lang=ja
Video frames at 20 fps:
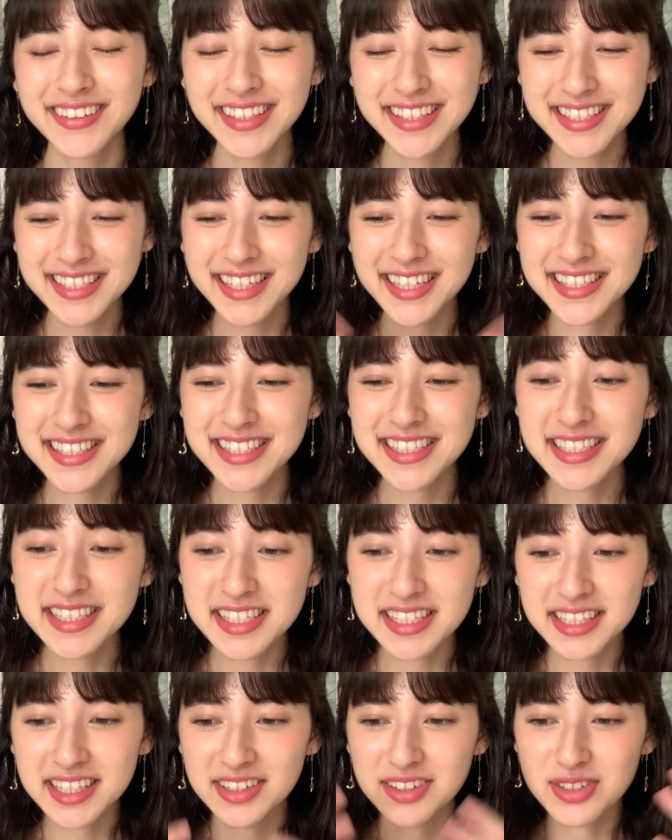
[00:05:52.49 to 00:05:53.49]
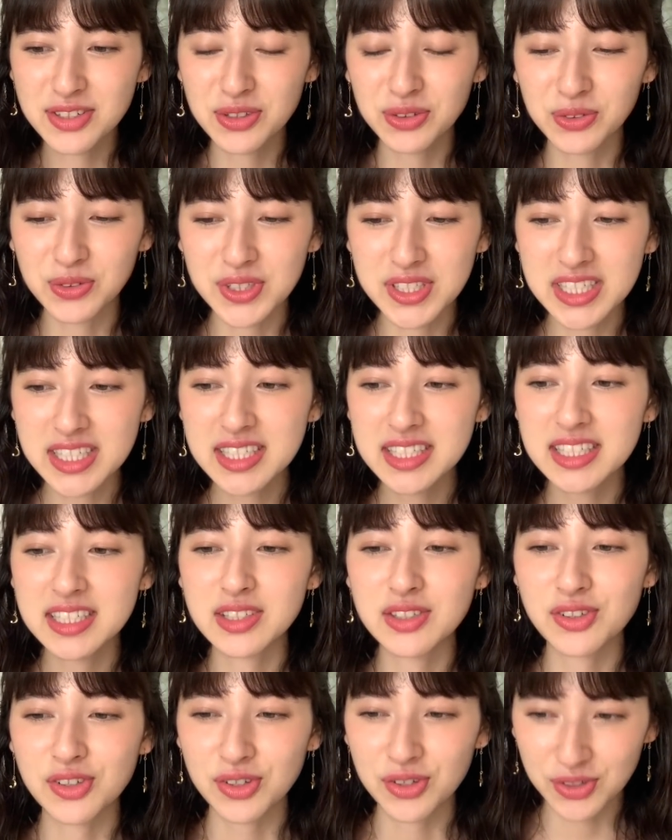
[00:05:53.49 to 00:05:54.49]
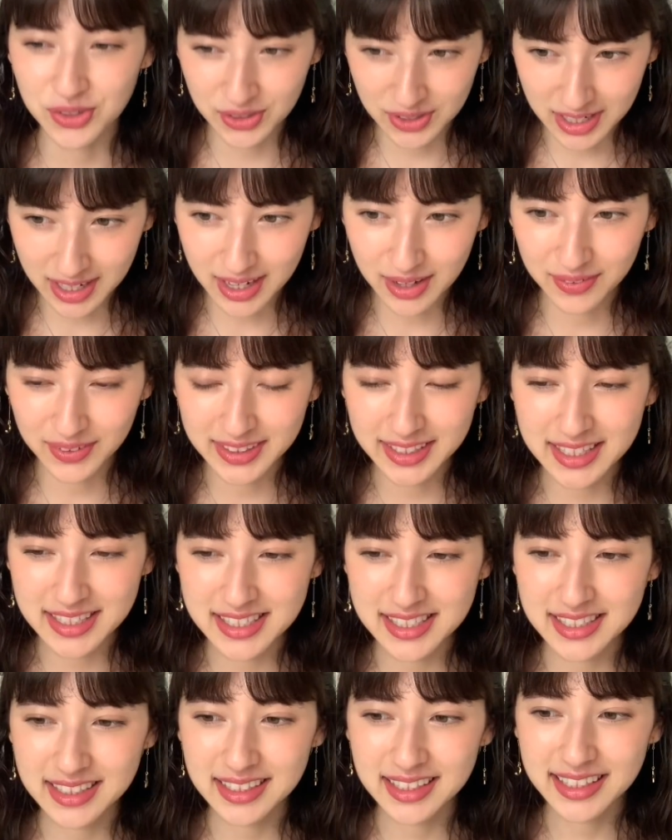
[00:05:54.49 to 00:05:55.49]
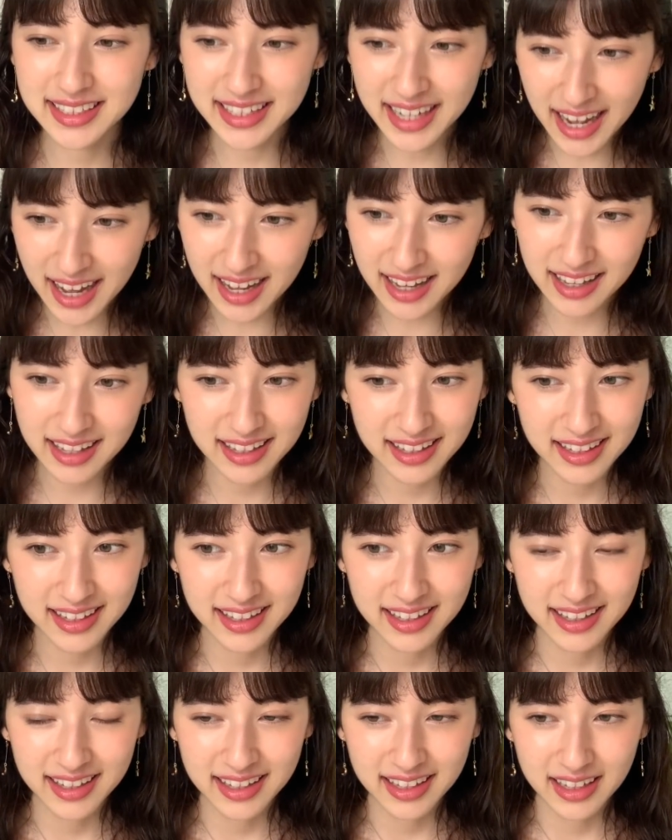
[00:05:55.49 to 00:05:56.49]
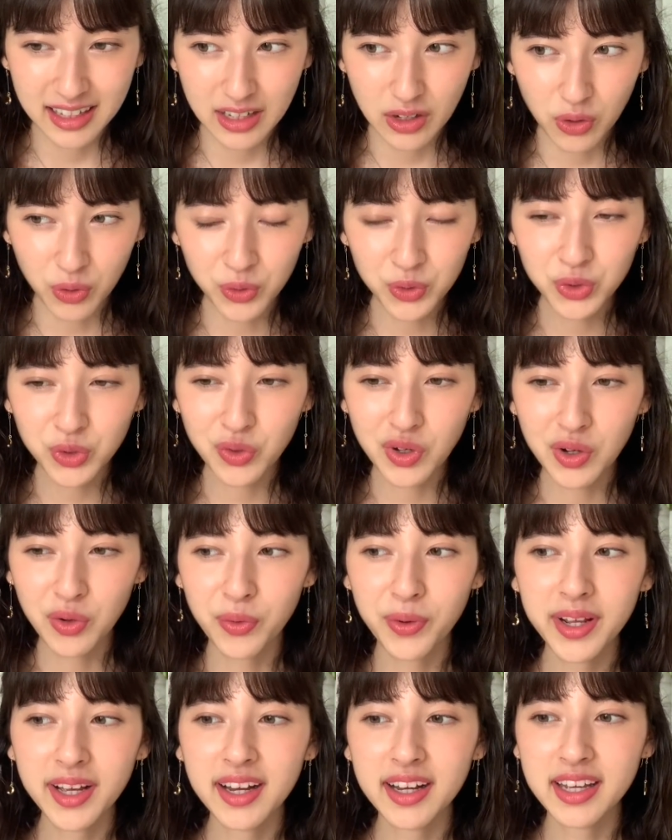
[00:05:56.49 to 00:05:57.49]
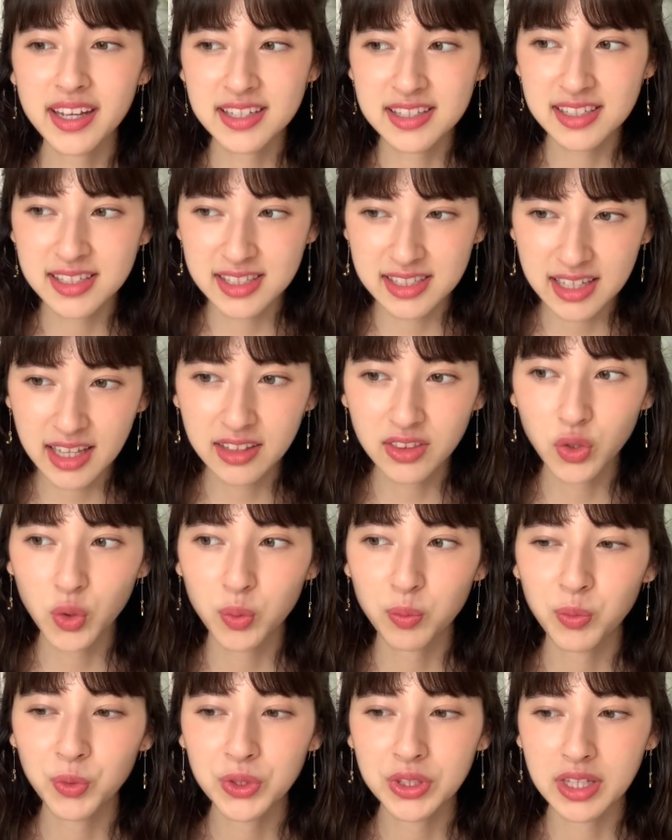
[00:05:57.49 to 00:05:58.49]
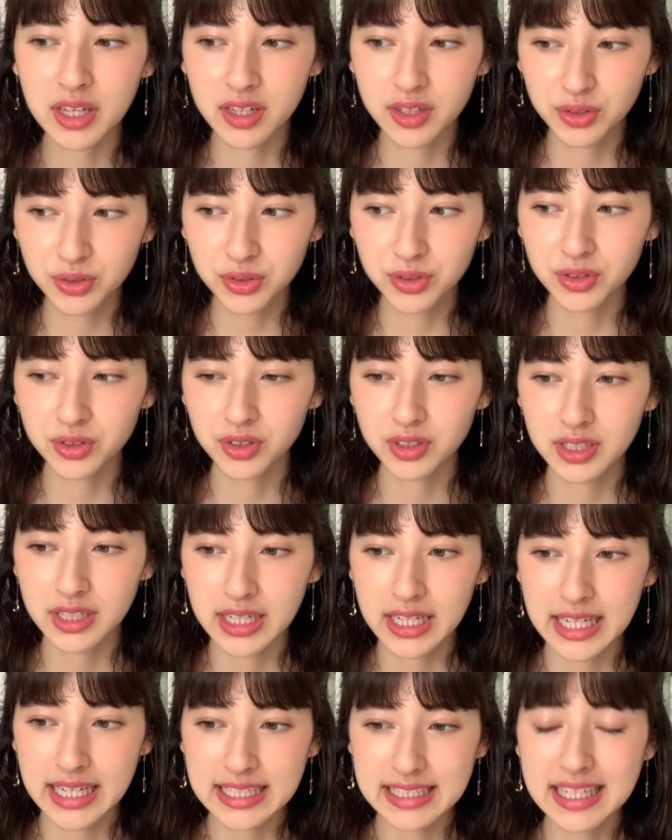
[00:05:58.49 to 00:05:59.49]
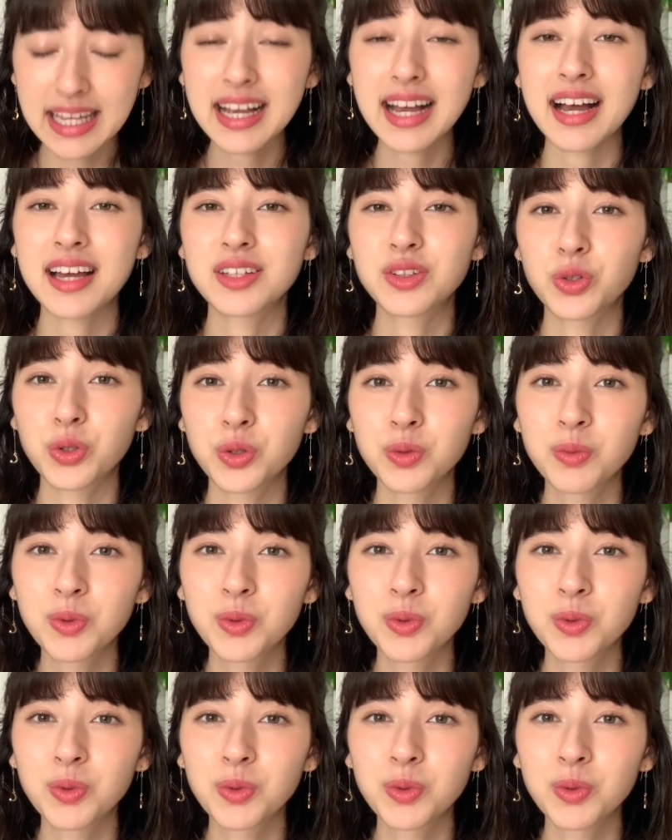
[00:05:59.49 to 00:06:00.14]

私が信じてるその真実というか私が本当はこれが現実だって思っている世界という